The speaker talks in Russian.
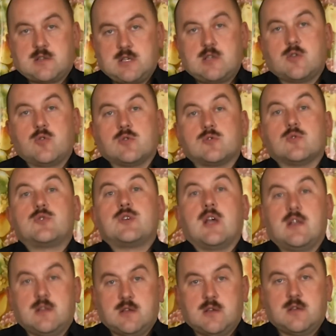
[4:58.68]
Кстати, оно
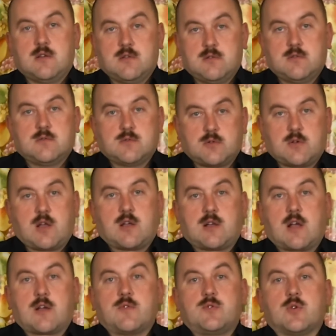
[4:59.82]
случайно, как,
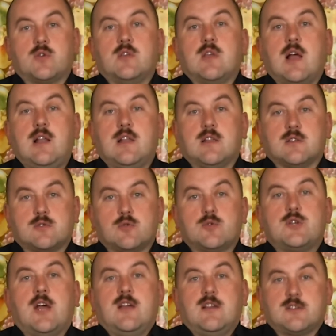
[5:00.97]
как и все гениальное,
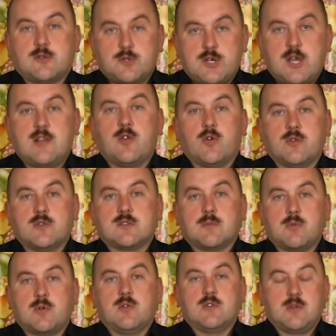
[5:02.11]
случайно, случайно он
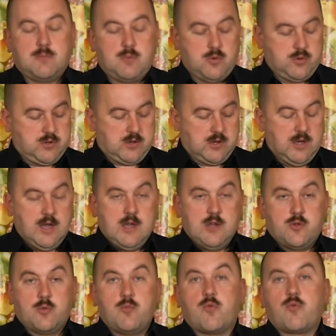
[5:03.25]
изобрел антибиотики.
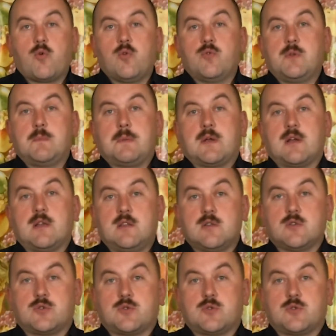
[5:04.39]
Но ему в голову не приходило,